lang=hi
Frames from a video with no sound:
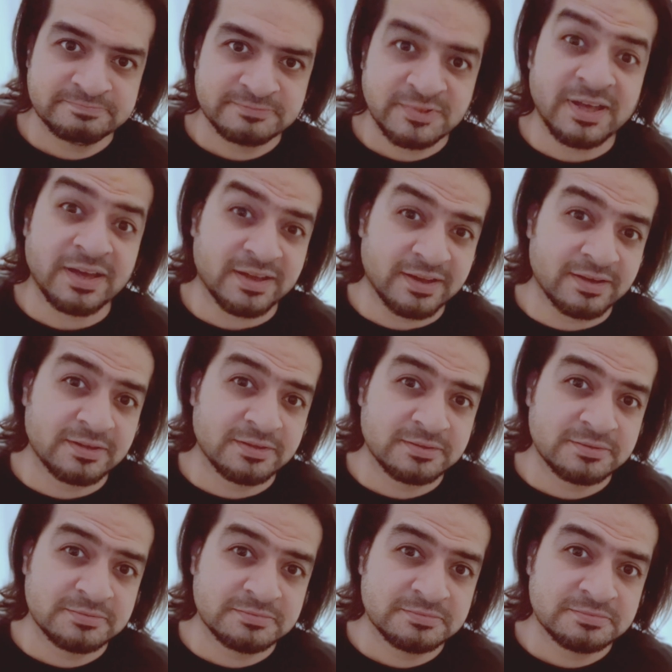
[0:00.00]
क्या ख्याल
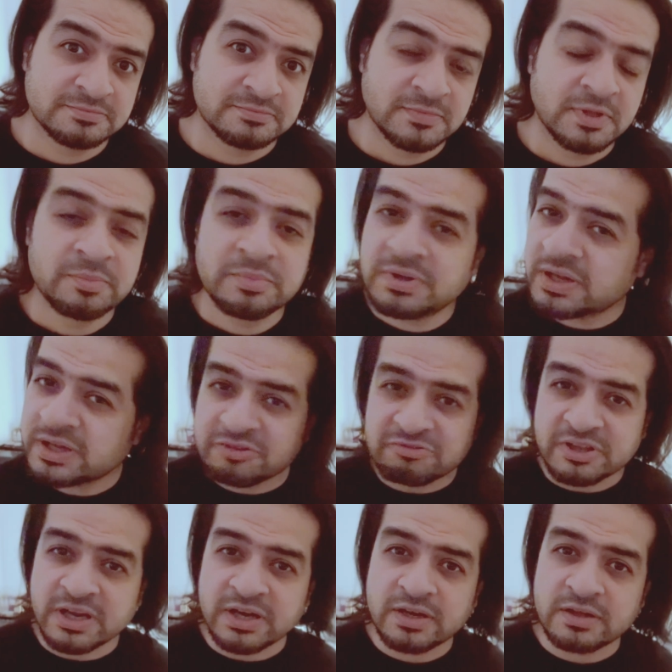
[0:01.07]
है फिर आगे
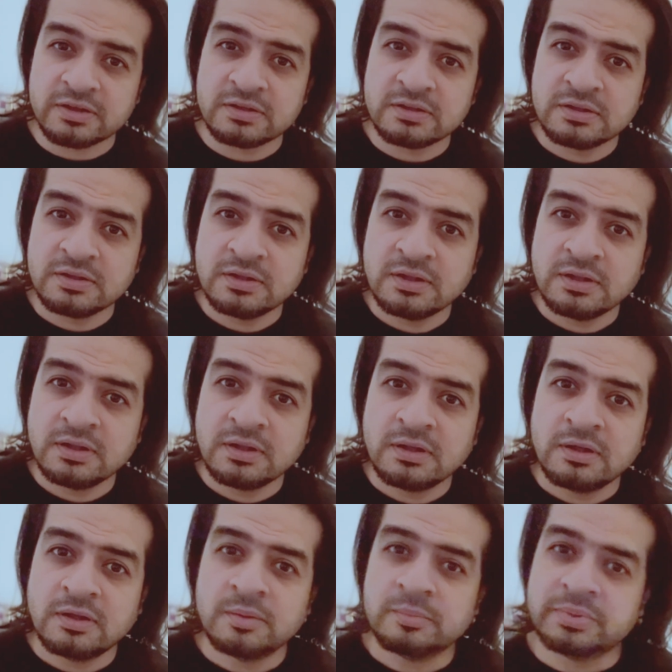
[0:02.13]
वीकेंड है
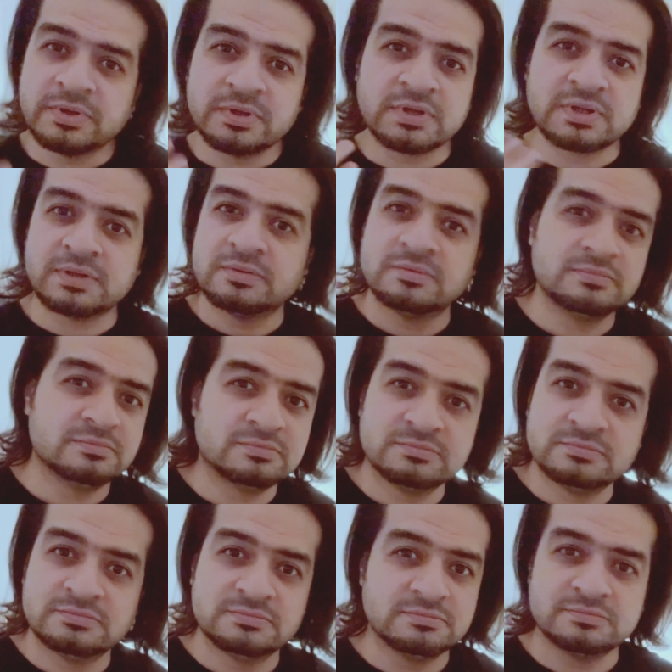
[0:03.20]
फिर
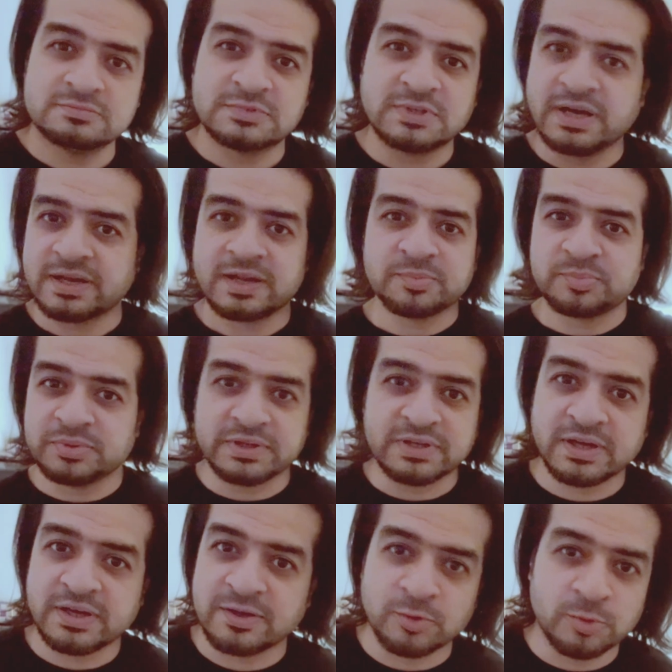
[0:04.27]
खाना
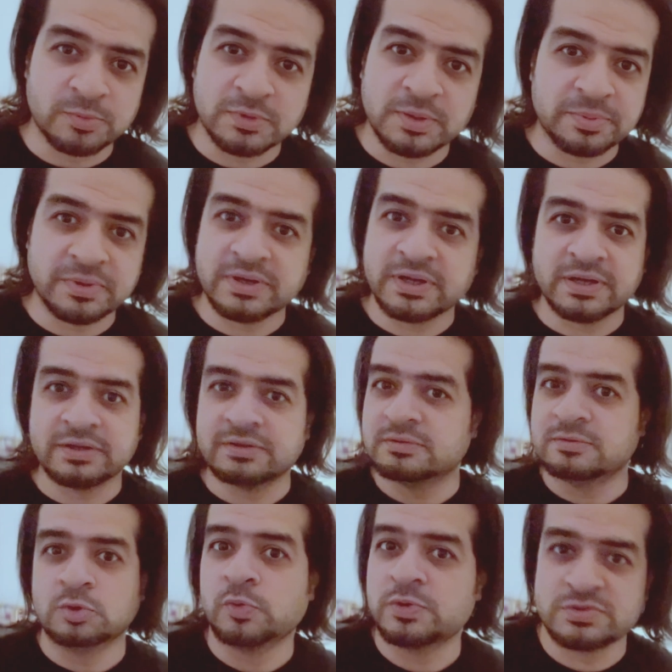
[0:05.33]
पीना घूमना फिरना
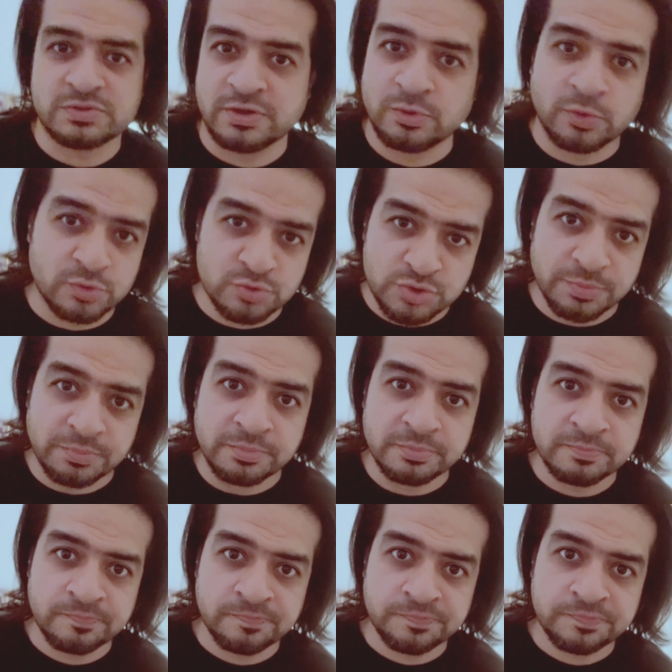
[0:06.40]
नो वंस कैन गो टू जिम
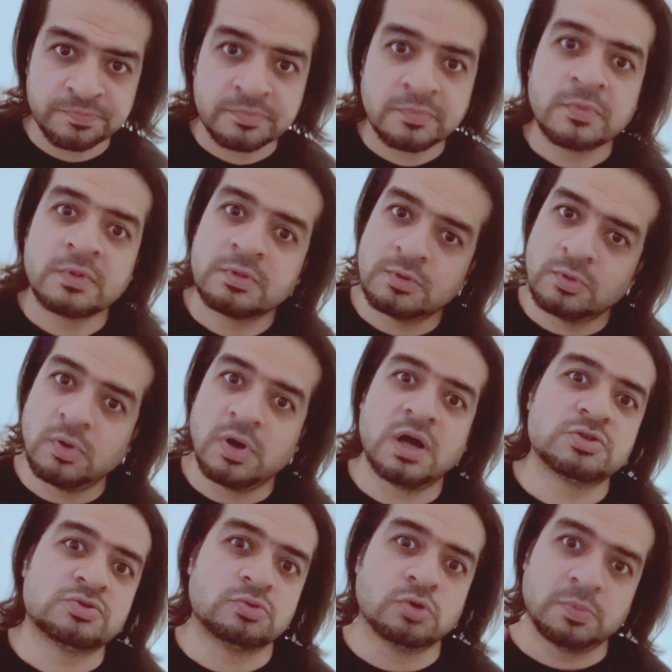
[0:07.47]
तो
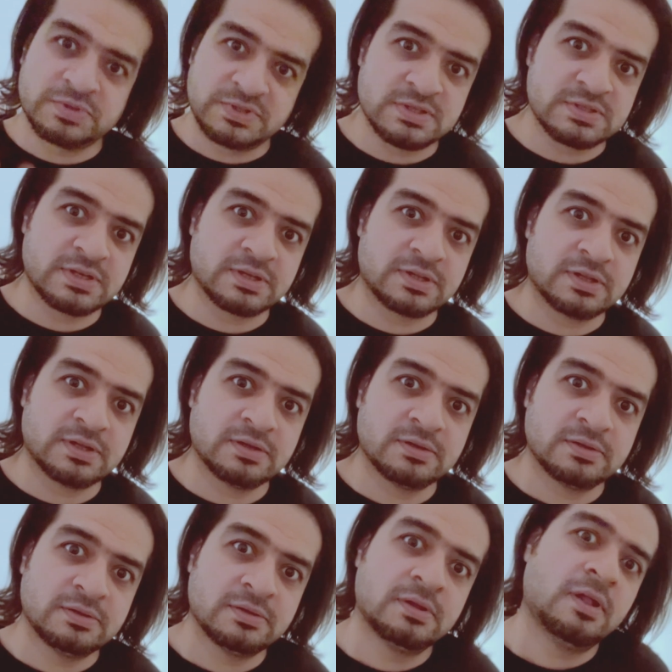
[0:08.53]
आज दो मसल्स करते
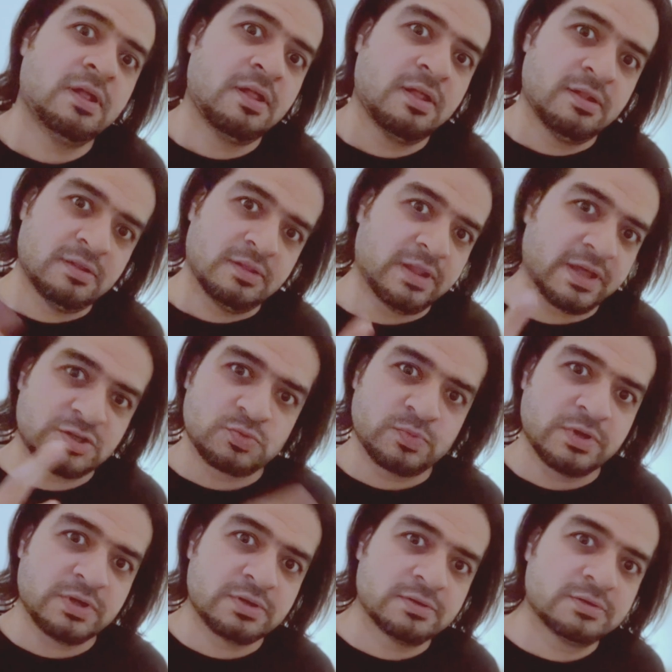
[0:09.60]
हैं नेक्स्ट
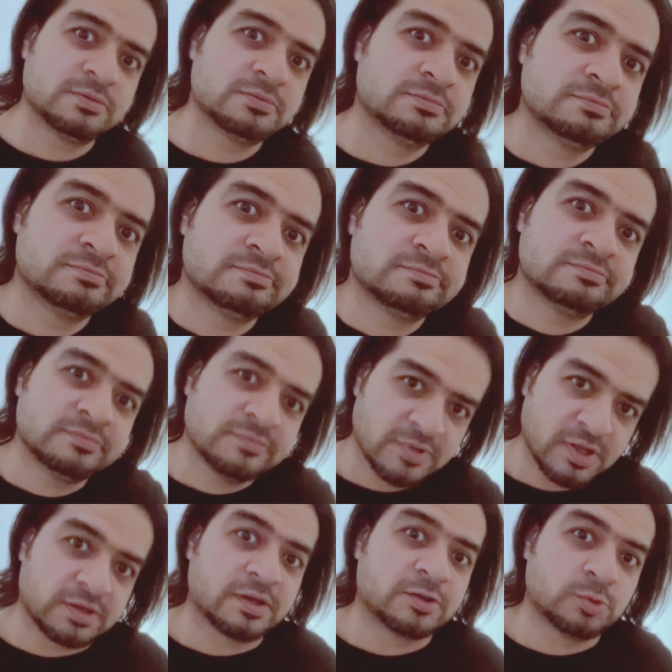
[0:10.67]
वीक
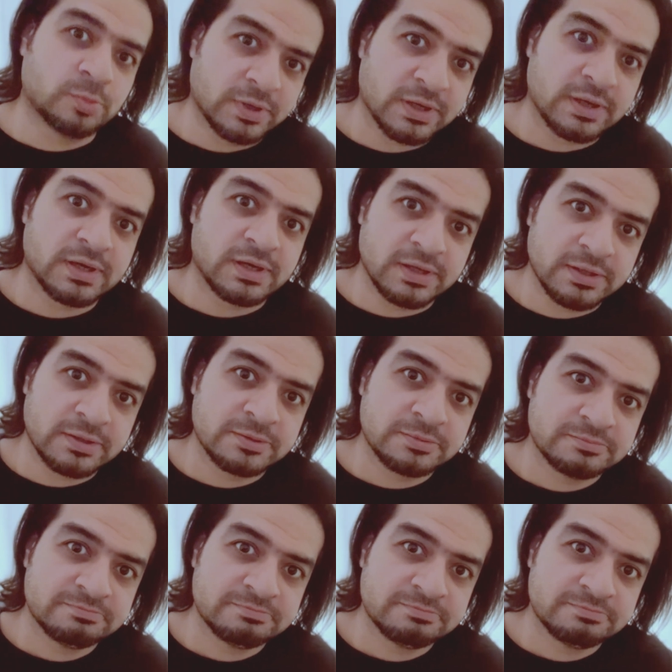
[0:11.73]
एक एक दोबारा कर लेंगे